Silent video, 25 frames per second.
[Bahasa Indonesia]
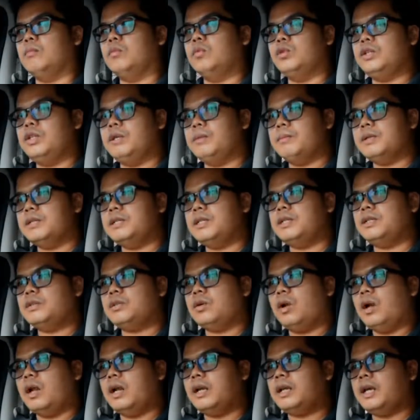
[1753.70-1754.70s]
bunyi mesin
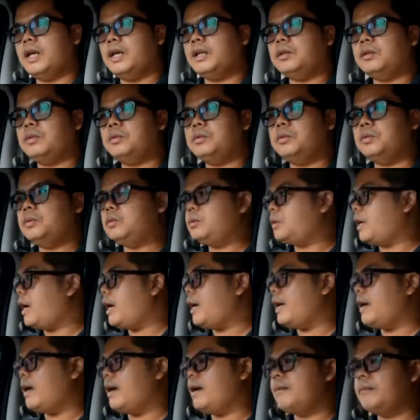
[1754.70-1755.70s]
solarnya itu
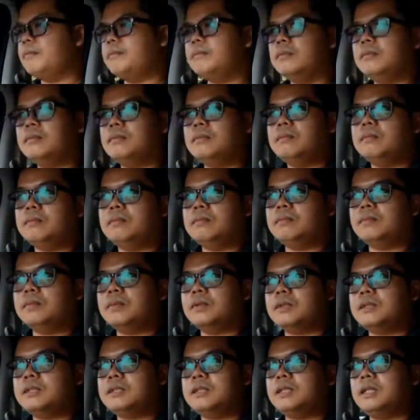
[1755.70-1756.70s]
kayak
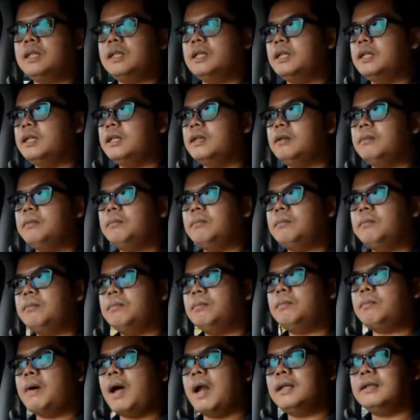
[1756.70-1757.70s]
mesin
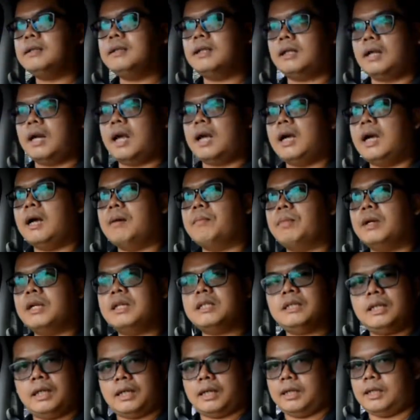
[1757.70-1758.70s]
panter agak
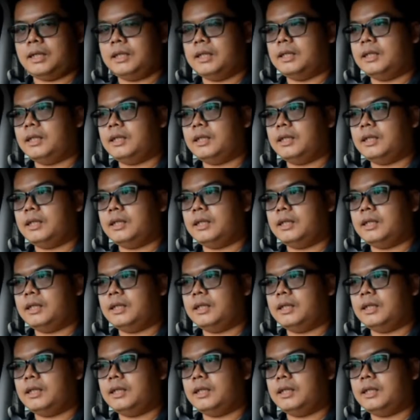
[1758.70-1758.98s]
berisik